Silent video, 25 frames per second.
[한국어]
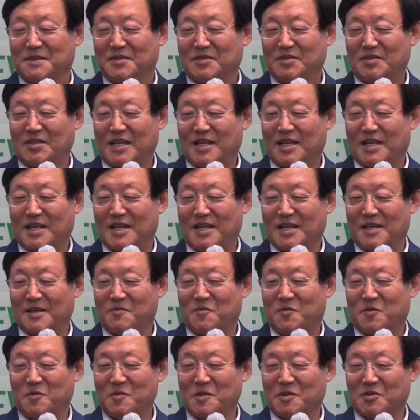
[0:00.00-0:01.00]
다
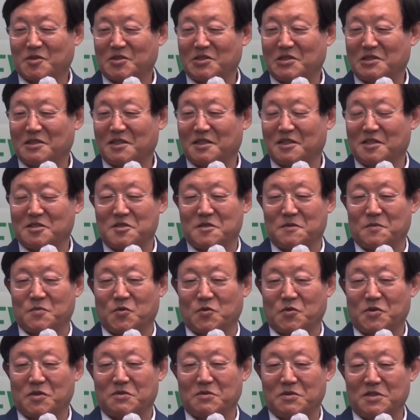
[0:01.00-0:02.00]
보면 엉터리 같이
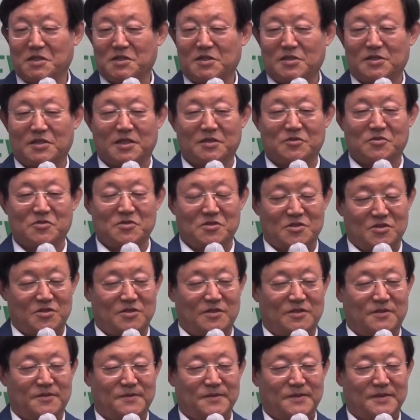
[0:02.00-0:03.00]
보이고 이럴 때도
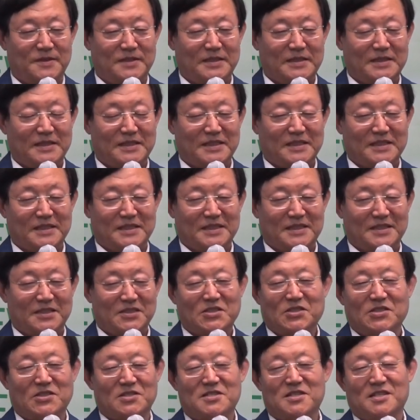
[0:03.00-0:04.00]
있죠.
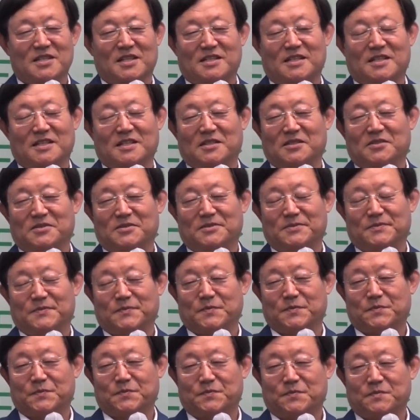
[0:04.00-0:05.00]
그러지 않아요.
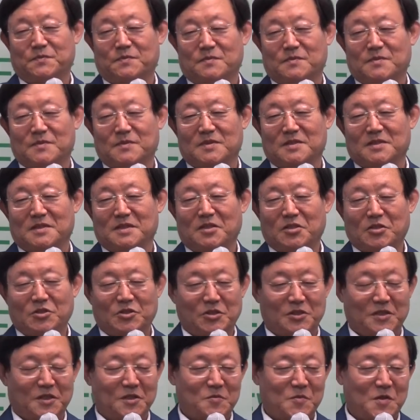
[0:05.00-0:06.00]

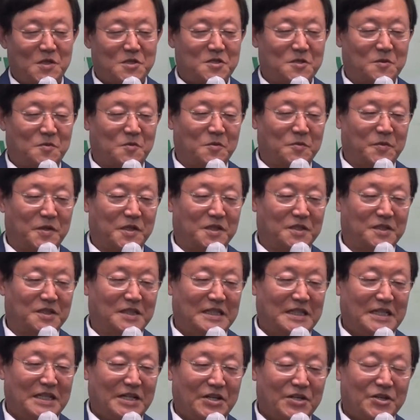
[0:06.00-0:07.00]
어떤 의미에서
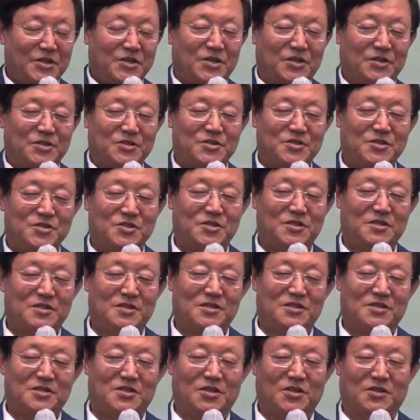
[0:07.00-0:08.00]
보면은 현,
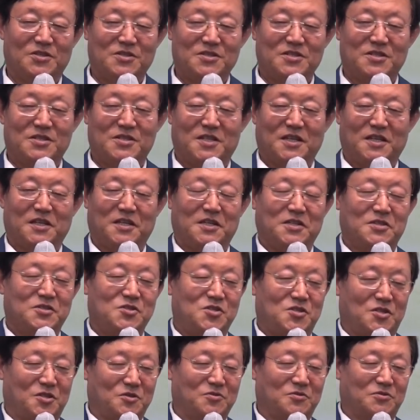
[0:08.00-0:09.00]
현 세계의
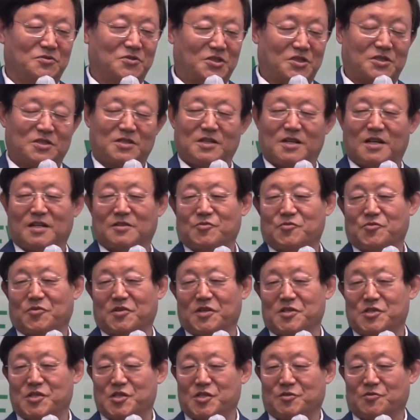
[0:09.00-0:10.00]
시국, 특히
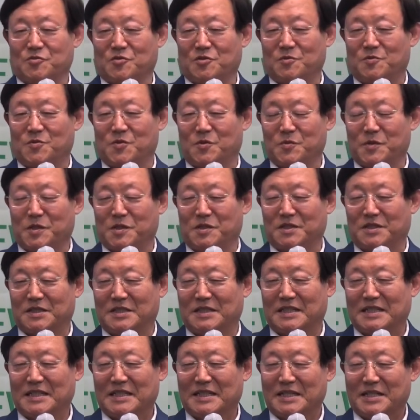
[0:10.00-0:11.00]
한국의 시국을 보면은
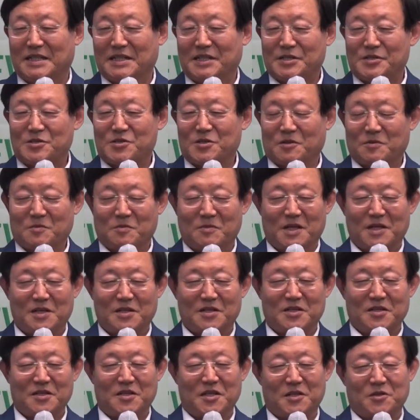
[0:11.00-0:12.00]

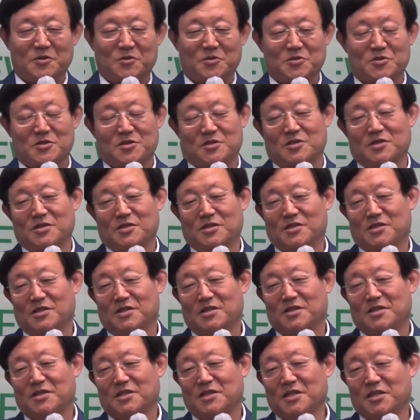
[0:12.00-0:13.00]
정말 이대로
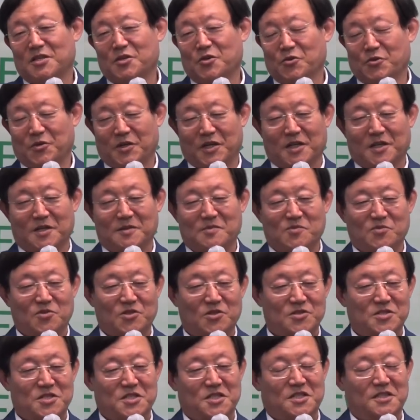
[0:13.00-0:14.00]
이 교회가
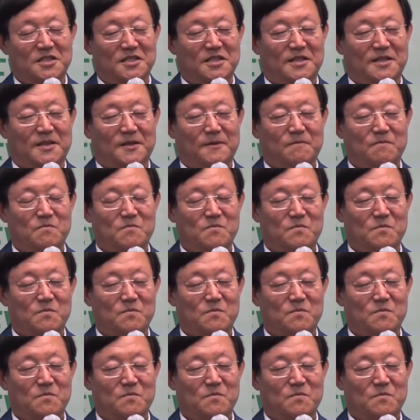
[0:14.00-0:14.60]
무너지는가?